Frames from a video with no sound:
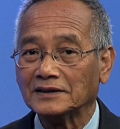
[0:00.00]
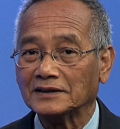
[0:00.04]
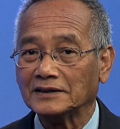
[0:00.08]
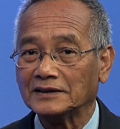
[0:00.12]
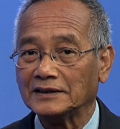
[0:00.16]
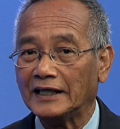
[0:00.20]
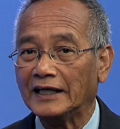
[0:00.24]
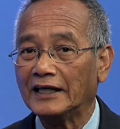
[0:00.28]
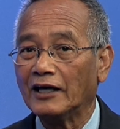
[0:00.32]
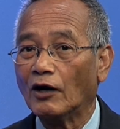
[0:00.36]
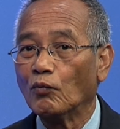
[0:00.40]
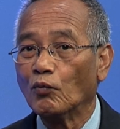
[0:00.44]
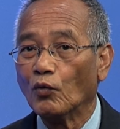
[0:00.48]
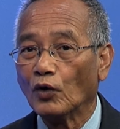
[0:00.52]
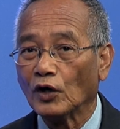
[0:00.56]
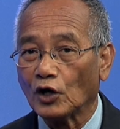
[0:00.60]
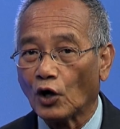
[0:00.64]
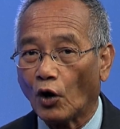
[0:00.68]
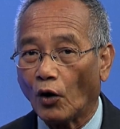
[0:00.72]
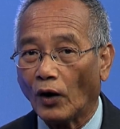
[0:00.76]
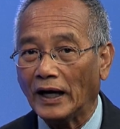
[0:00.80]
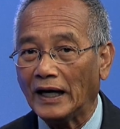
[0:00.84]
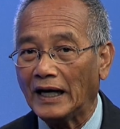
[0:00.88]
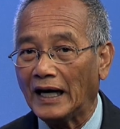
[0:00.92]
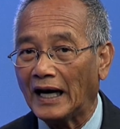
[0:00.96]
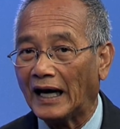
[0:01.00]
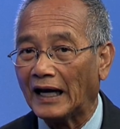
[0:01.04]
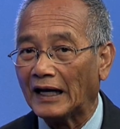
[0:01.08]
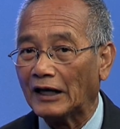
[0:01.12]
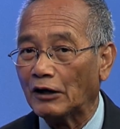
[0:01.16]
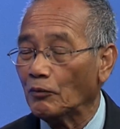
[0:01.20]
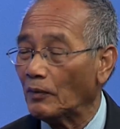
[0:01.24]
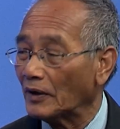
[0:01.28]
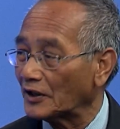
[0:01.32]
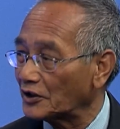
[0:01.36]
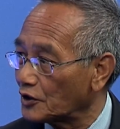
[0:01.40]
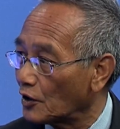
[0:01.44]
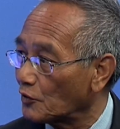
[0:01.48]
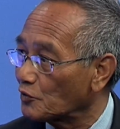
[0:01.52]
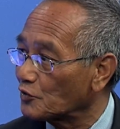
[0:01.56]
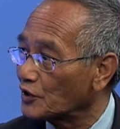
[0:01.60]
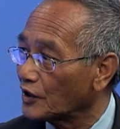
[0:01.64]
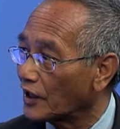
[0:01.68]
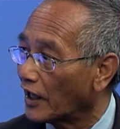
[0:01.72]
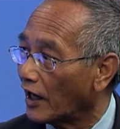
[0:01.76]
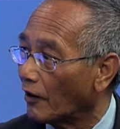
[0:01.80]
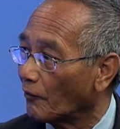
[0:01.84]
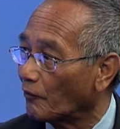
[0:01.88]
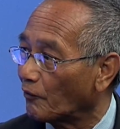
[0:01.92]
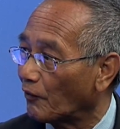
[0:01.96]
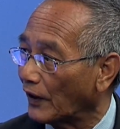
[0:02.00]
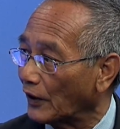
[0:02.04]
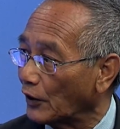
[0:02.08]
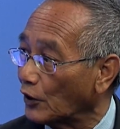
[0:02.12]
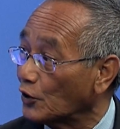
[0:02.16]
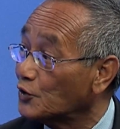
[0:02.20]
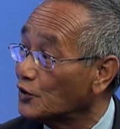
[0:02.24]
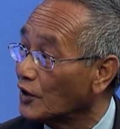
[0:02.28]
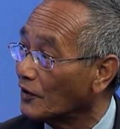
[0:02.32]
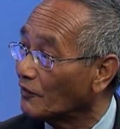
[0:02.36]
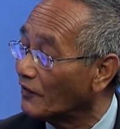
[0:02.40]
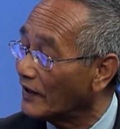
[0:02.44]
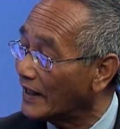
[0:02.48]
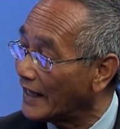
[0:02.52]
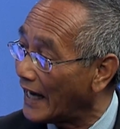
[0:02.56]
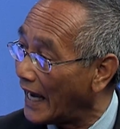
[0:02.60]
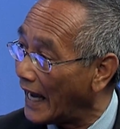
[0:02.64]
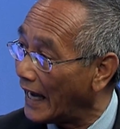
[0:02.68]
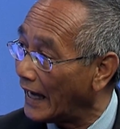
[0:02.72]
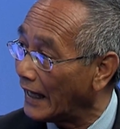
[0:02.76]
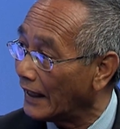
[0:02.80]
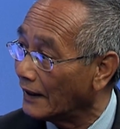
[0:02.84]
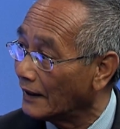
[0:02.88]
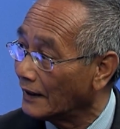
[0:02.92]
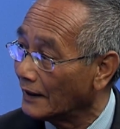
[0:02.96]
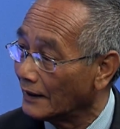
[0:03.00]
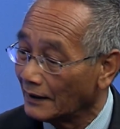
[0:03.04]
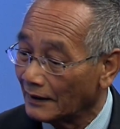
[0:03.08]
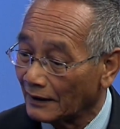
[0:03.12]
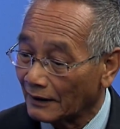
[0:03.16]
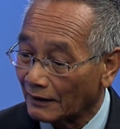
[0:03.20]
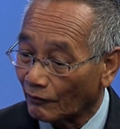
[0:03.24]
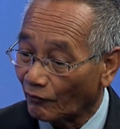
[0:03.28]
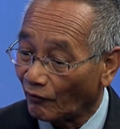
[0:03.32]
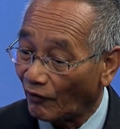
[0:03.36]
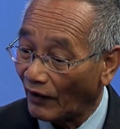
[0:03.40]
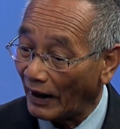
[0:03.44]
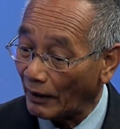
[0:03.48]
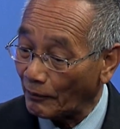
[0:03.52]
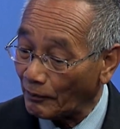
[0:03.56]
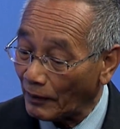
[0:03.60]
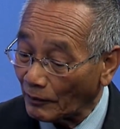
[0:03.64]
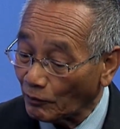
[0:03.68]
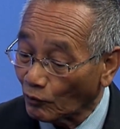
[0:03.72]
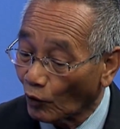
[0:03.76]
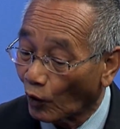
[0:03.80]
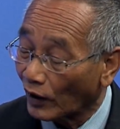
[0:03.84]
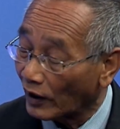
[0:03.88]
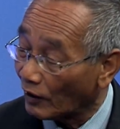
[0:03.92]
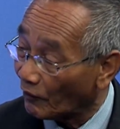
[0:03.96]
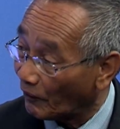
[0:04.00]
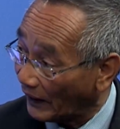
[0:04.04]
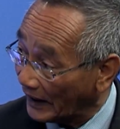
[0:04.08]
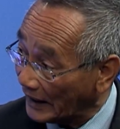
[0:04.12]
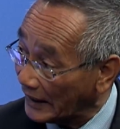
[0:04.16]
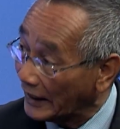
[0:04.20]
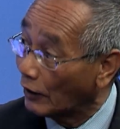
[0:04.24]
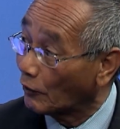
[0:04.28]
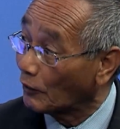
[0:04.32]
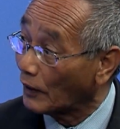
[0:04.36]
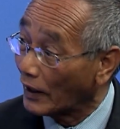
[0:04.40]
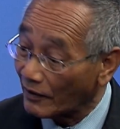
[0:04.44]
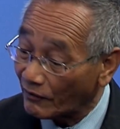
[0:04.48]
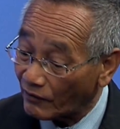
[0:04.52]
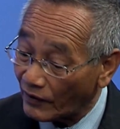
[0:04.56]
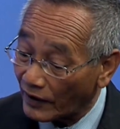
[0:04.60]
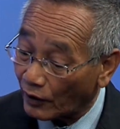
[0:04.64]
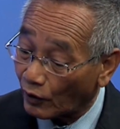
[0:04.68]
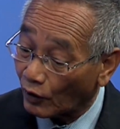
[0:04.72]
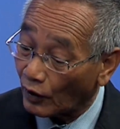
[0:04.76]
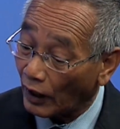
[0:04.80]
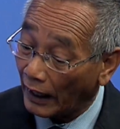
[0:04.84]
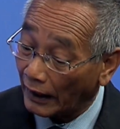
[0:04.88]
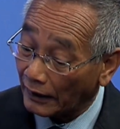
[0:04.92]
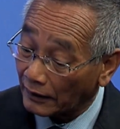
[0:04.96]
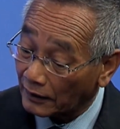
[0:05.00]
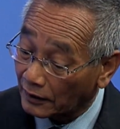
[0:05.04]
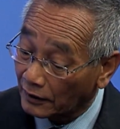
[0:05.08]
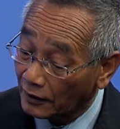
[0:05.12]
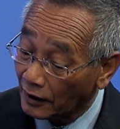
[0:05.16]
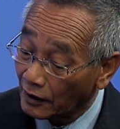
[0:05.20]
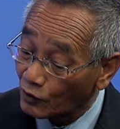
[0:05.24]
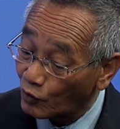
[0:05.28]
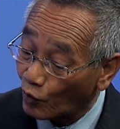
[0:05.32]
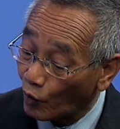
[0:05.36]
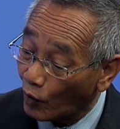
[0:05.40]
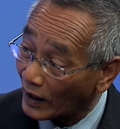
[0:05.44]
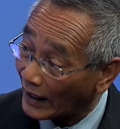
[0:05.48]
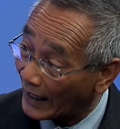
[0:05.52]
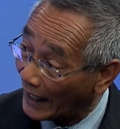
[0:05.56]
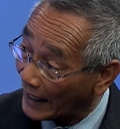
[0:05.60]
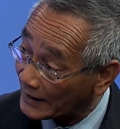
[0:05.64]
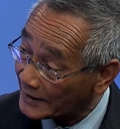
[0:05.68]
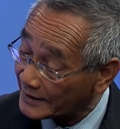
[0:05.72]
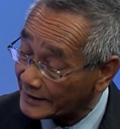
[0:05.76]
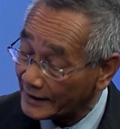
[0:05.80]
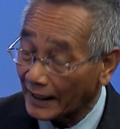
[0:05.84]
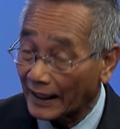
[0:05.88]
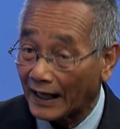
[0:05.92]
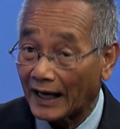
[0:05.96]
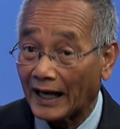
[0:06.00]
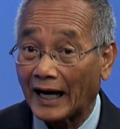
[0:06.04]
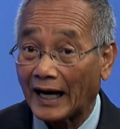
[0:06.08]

Ý ông muốn nói là nếu mà trong trường hợp phải nói chuyện với Nga và bắt buộc là phải điều đình với cường quốc láng giềng là